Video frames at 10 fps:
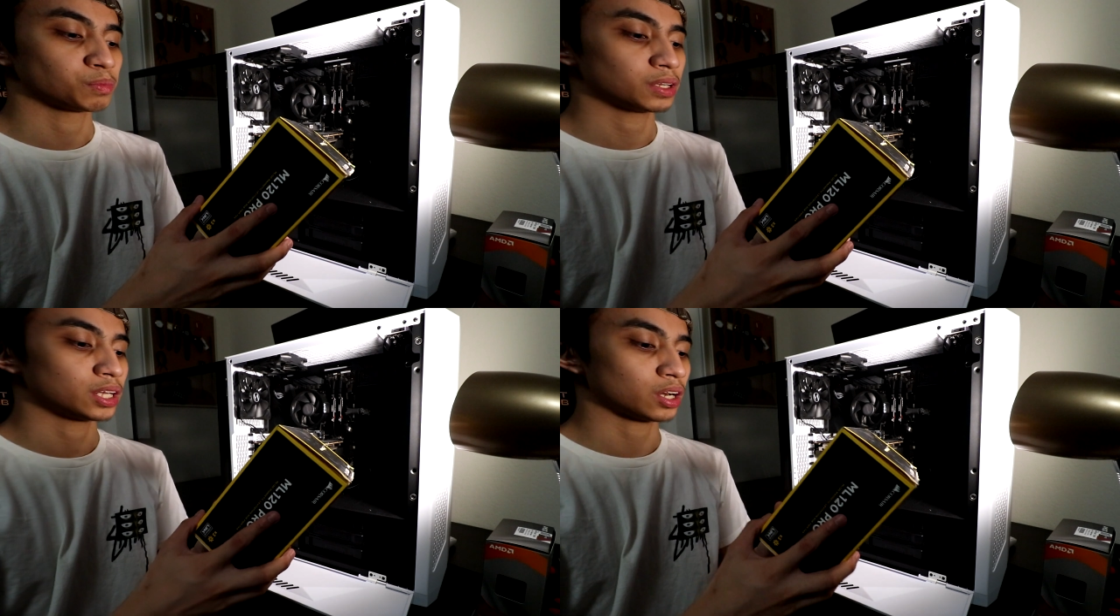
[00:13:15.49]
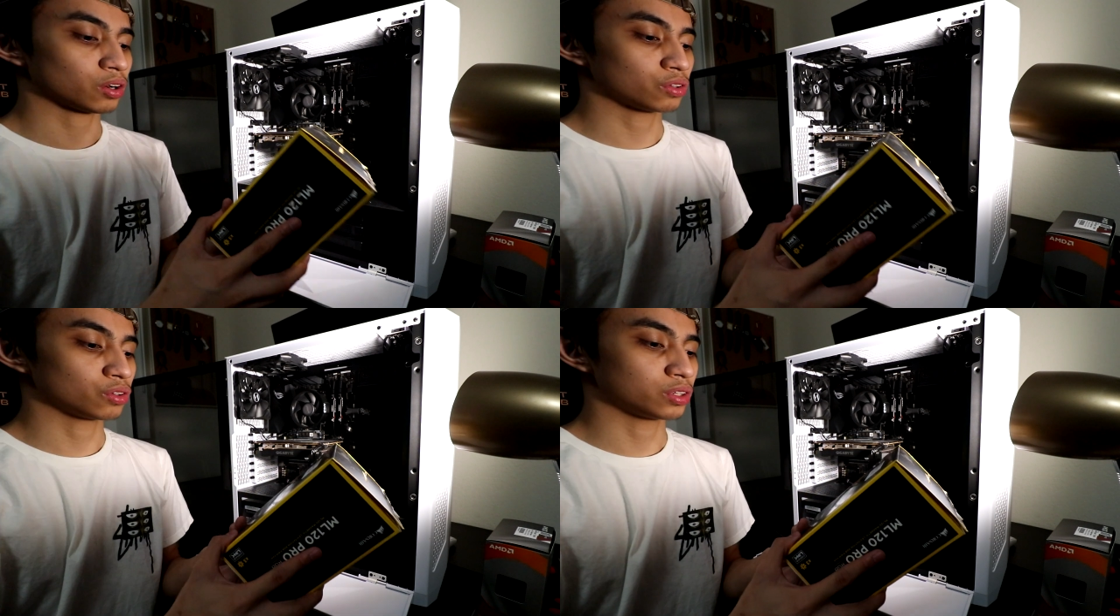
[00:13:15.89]
bumili
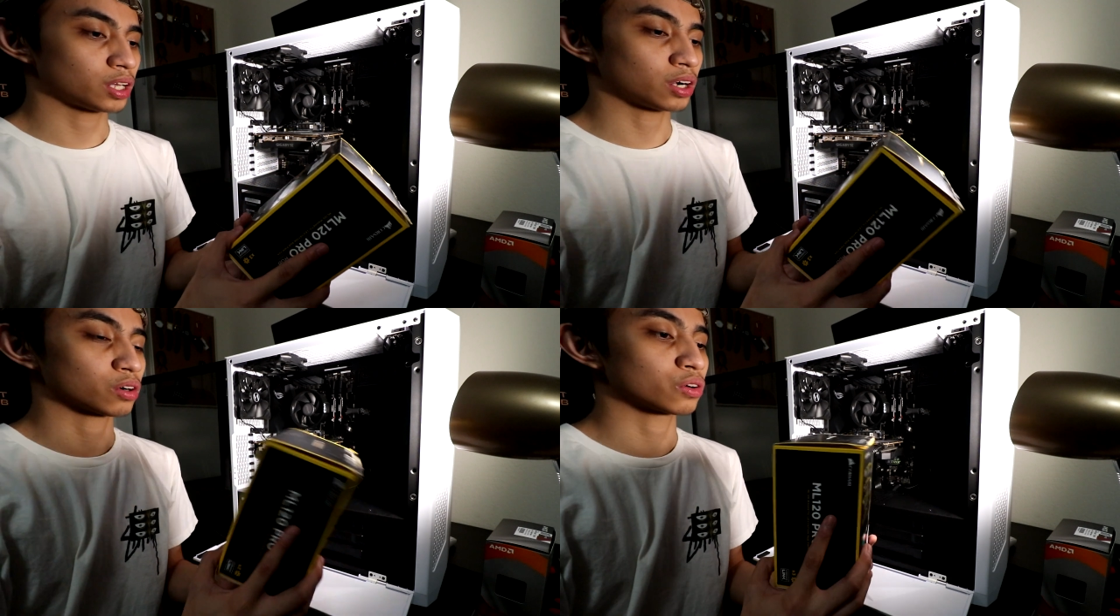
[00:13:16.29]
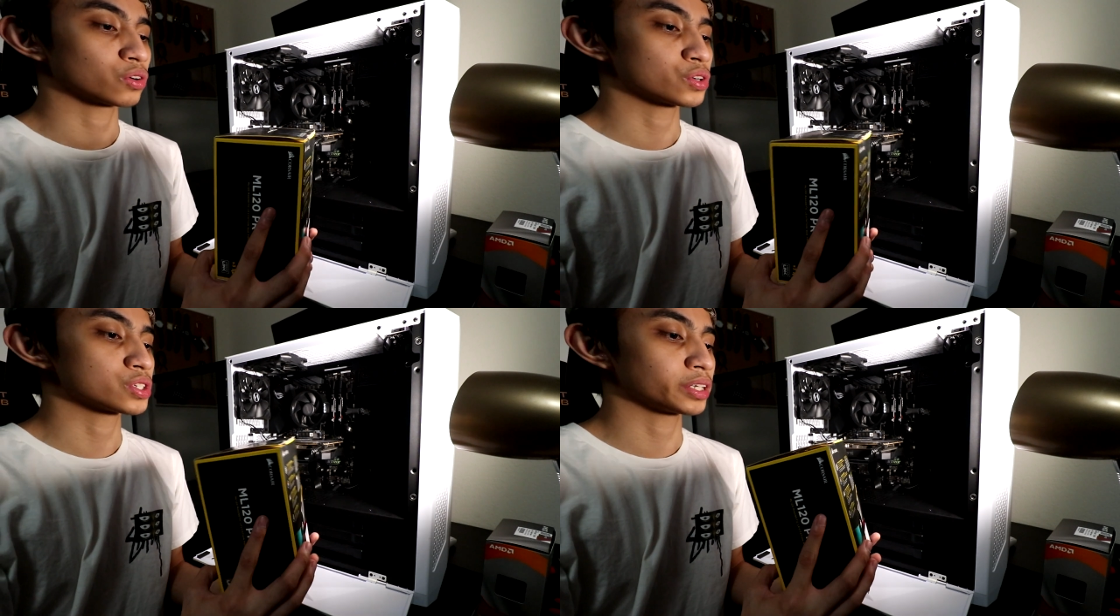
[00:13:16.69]
ako noon ng
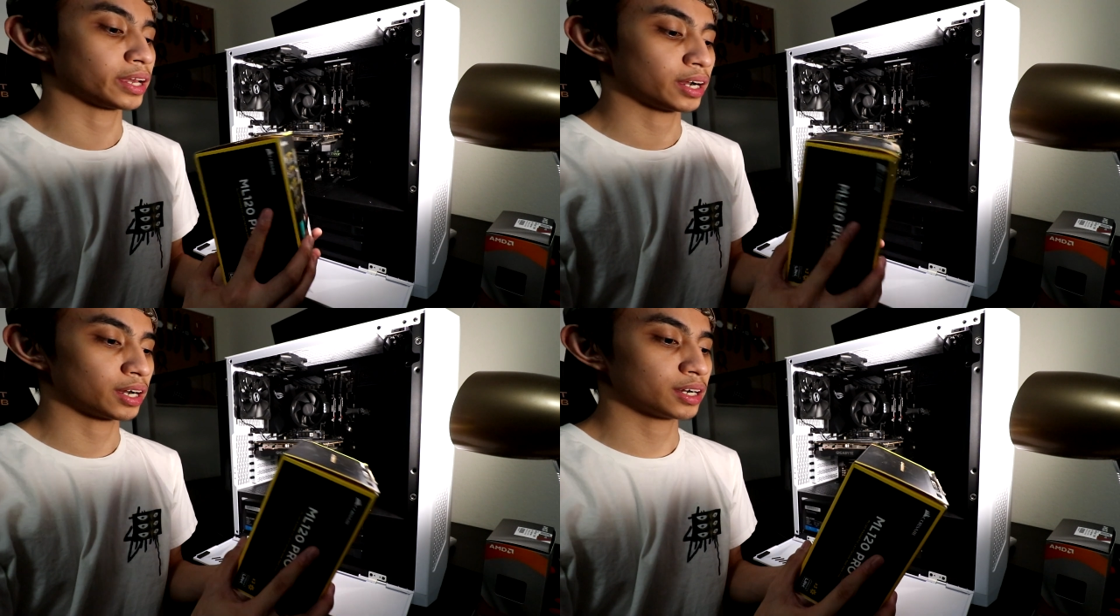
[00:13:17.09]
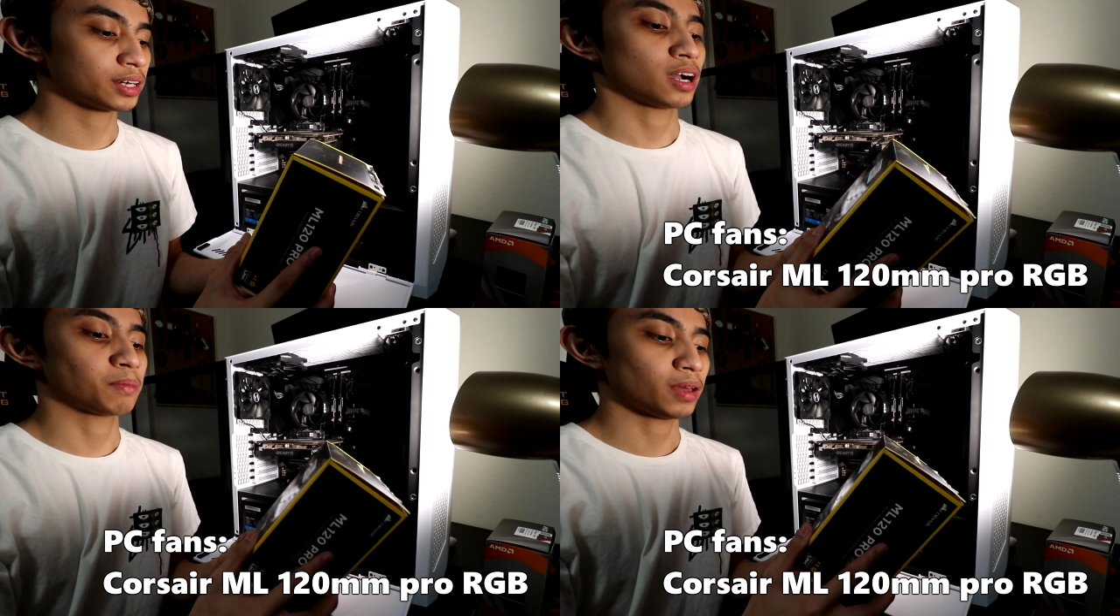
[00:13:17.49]
Corsair
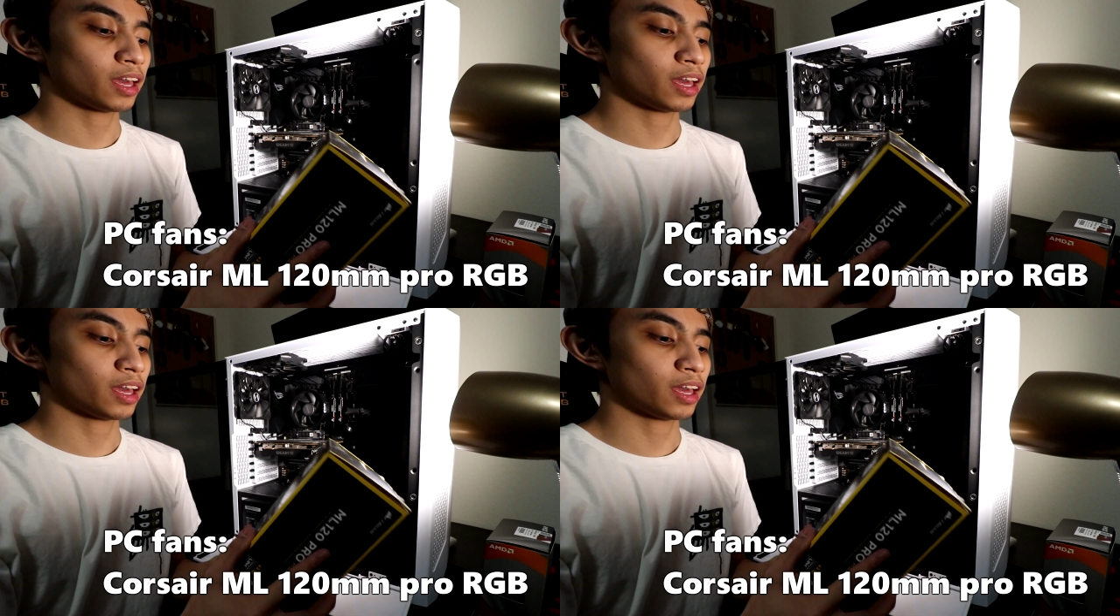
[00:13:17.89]
um,